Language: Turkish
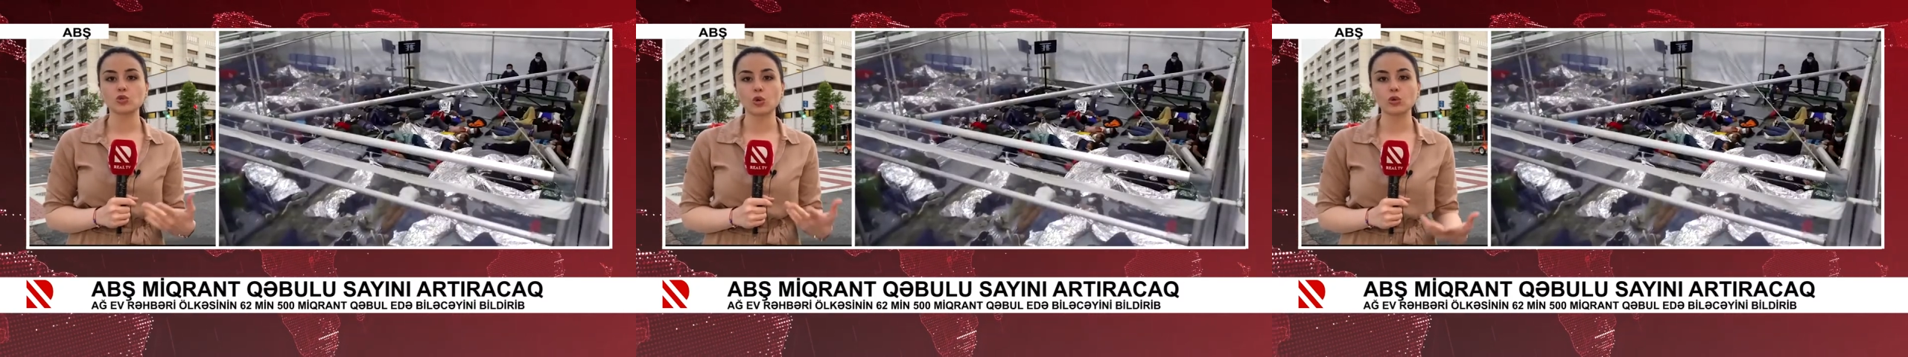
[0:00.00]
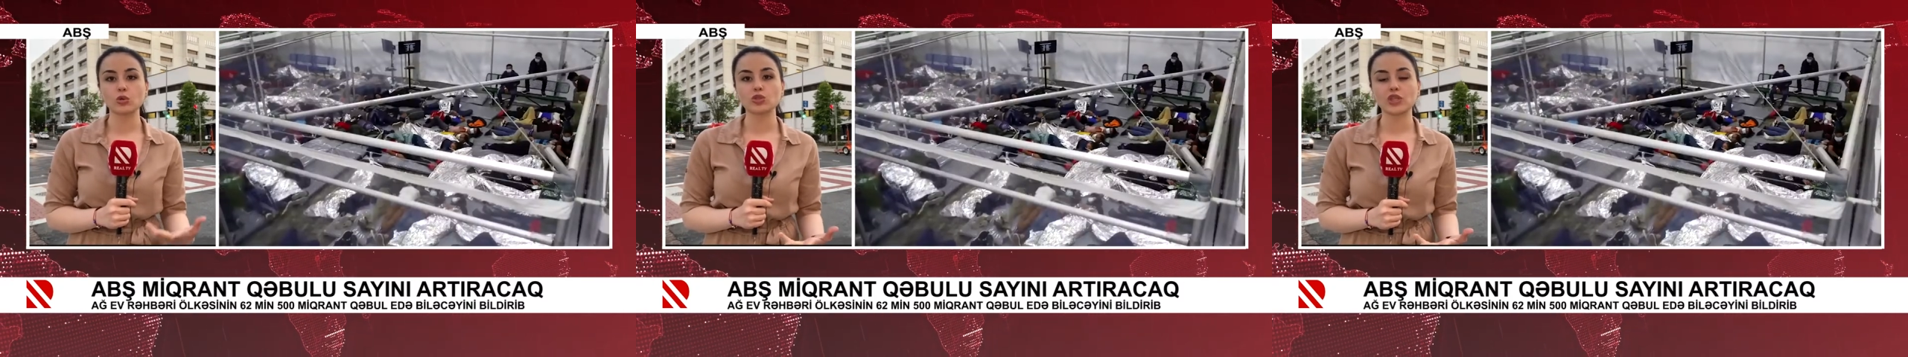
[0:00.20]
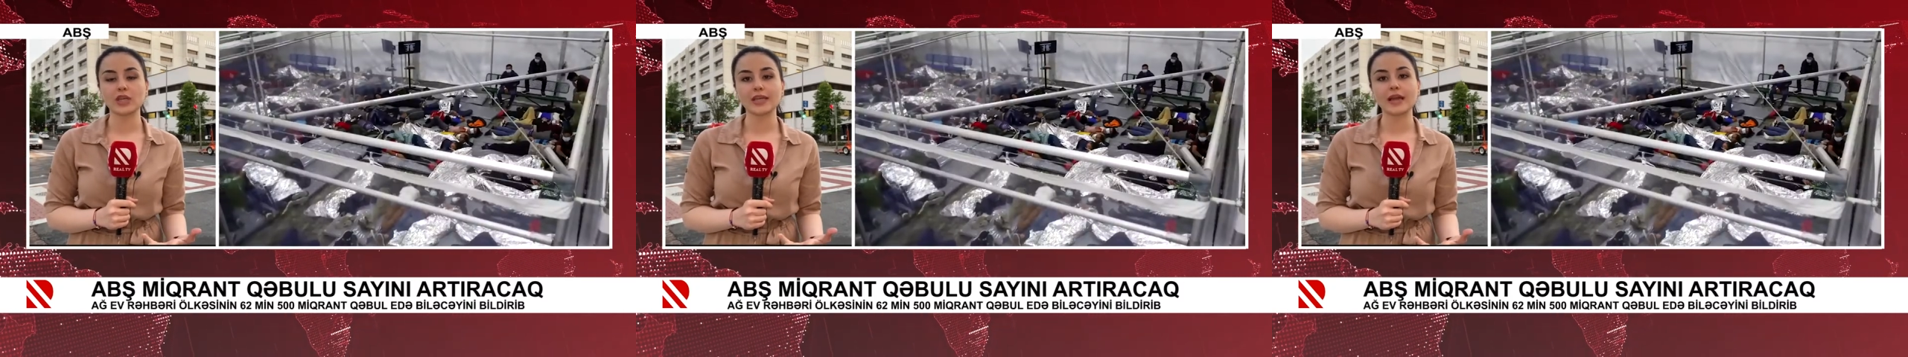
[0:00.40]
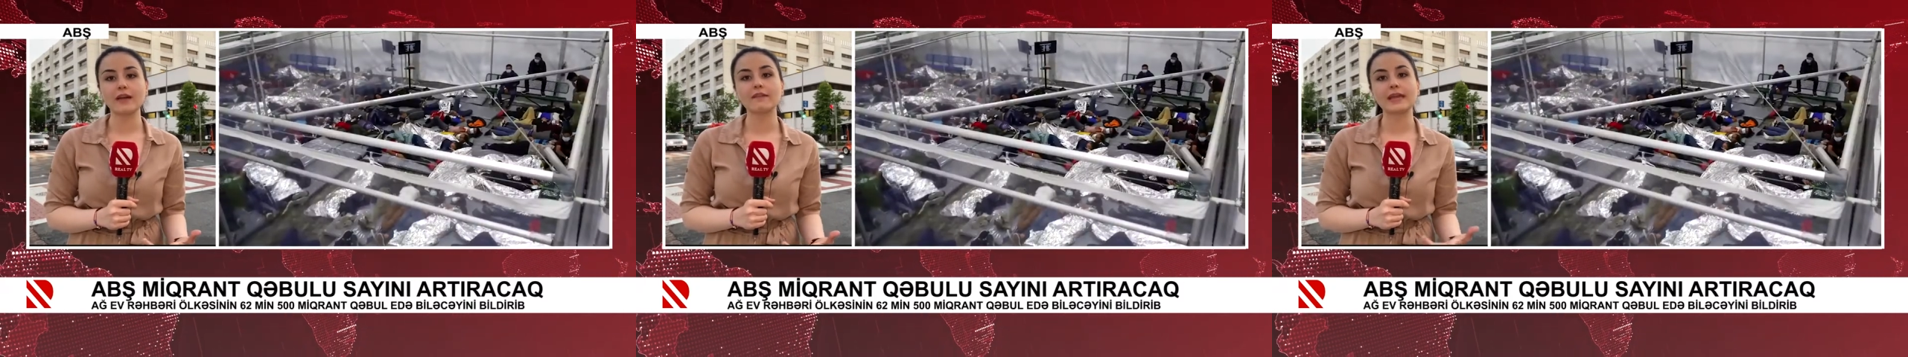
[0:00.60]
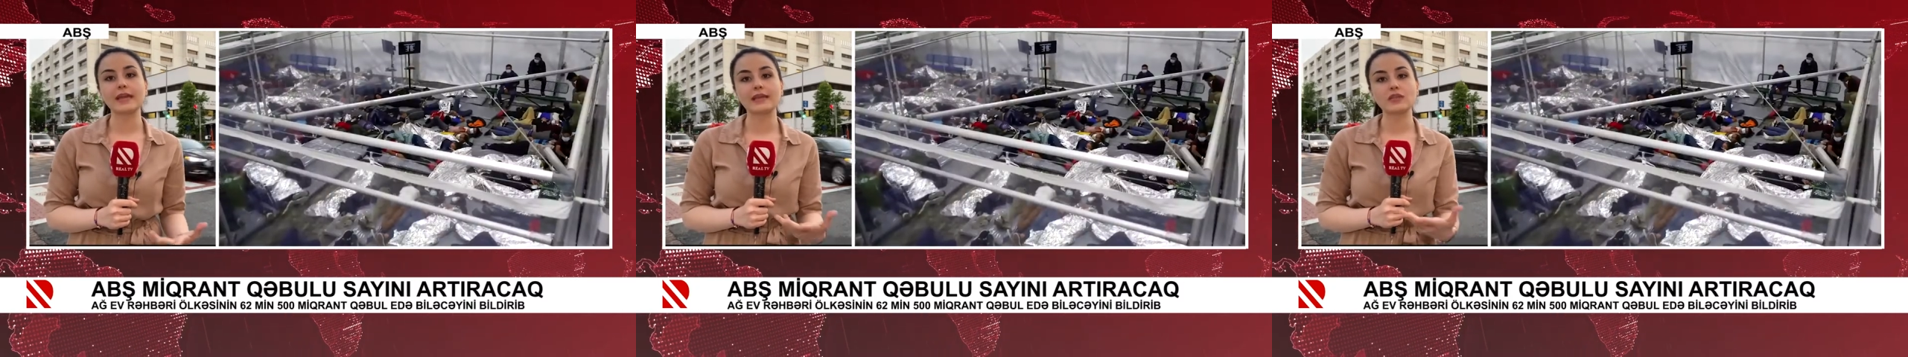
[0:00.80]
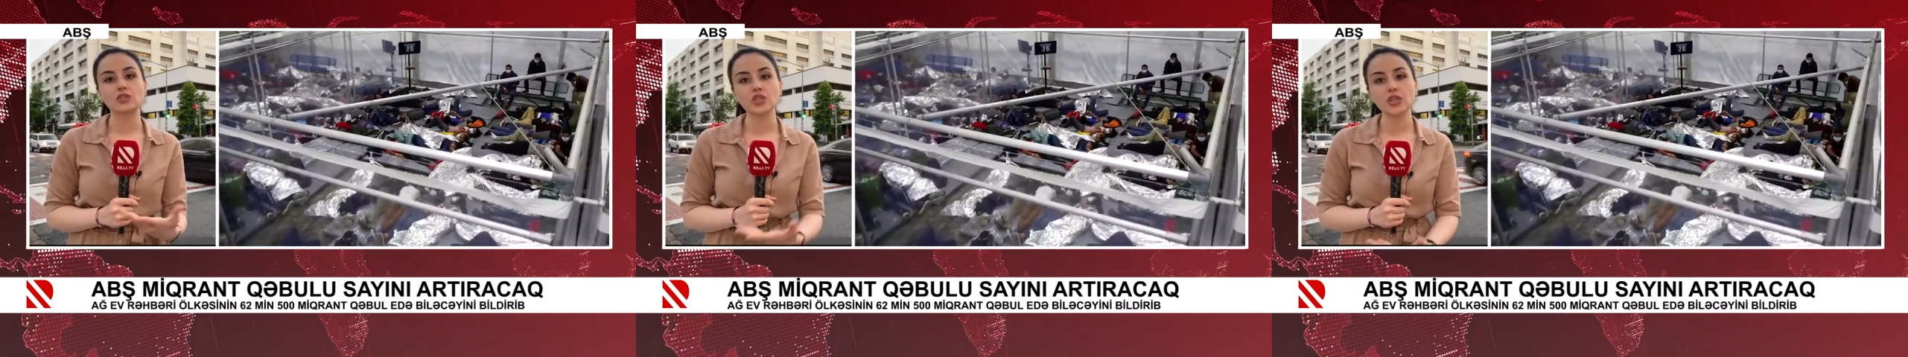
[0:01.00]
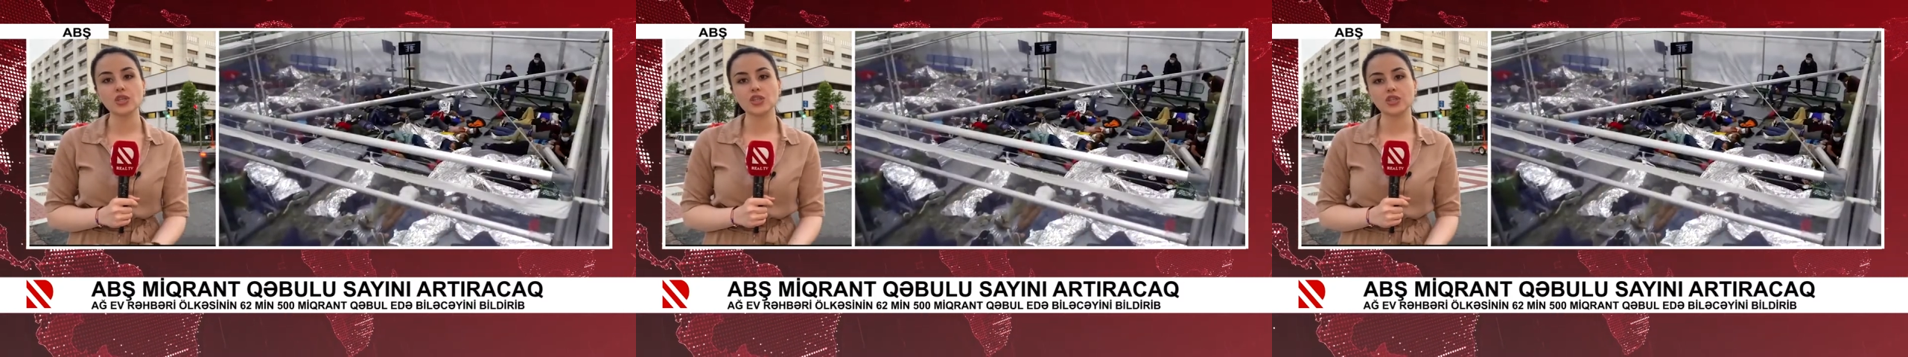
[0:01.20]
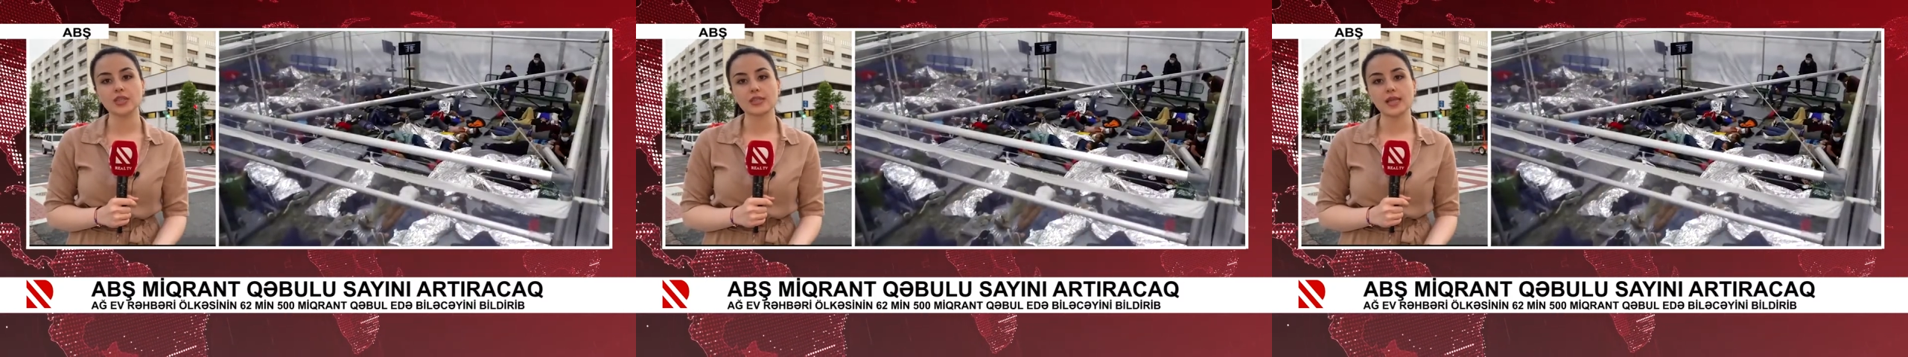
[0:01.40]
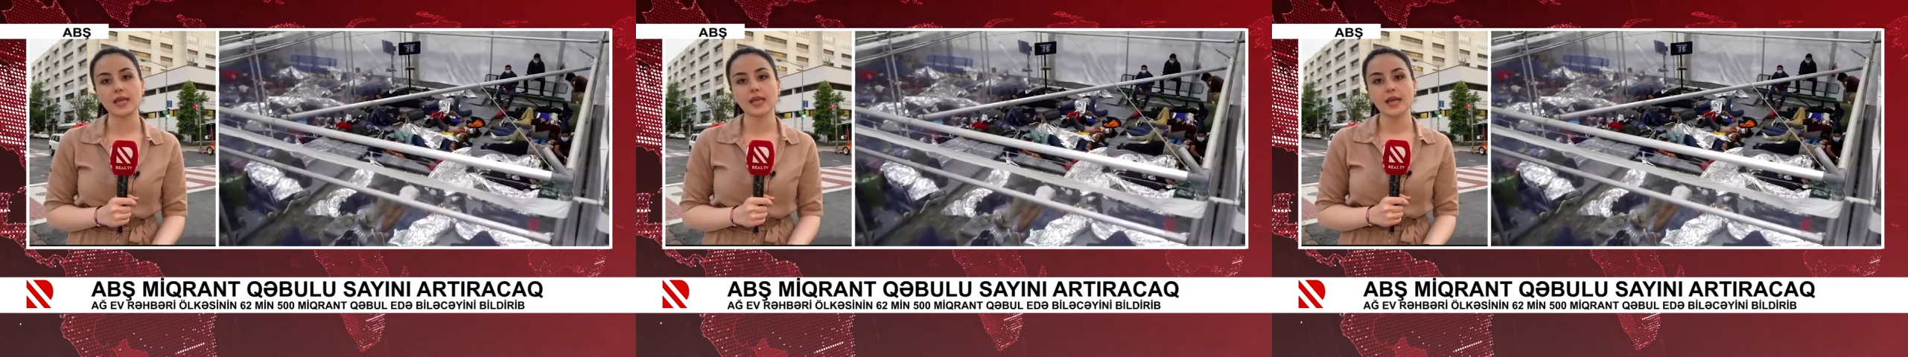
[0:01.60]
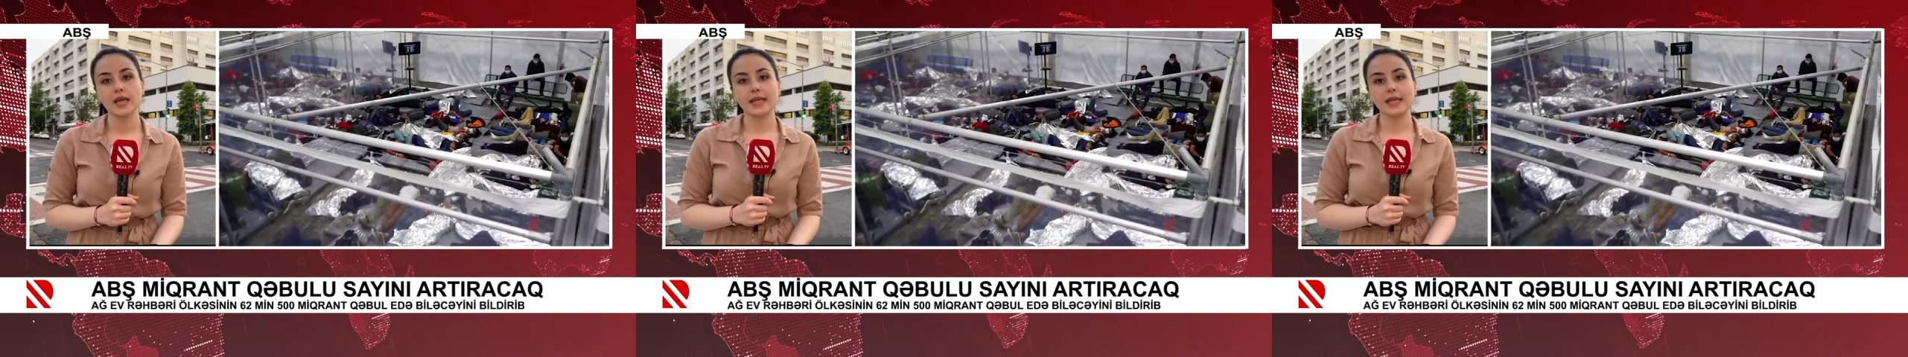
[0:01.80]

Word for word: zorluk çeken ve endişe içinde